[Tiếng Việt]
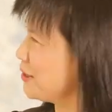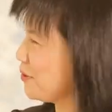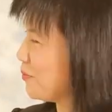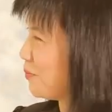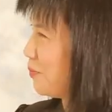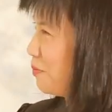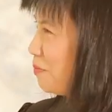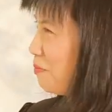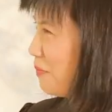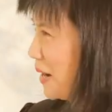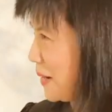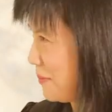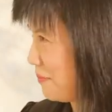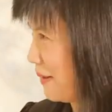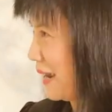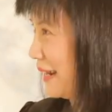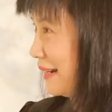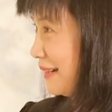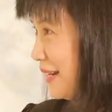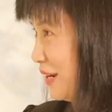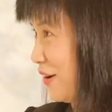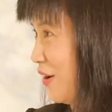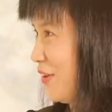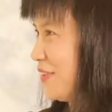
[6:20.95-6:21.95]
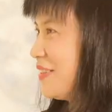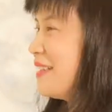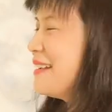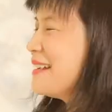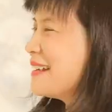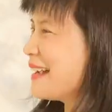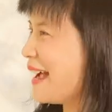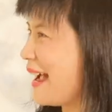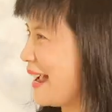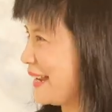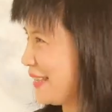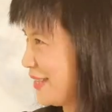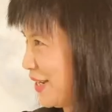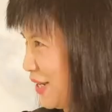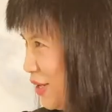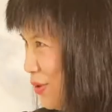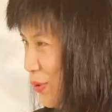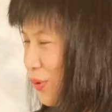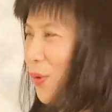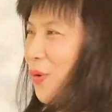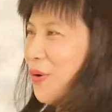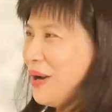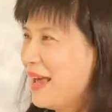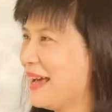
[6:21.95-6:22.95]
cũng may mắn để có tất cả những yếu tố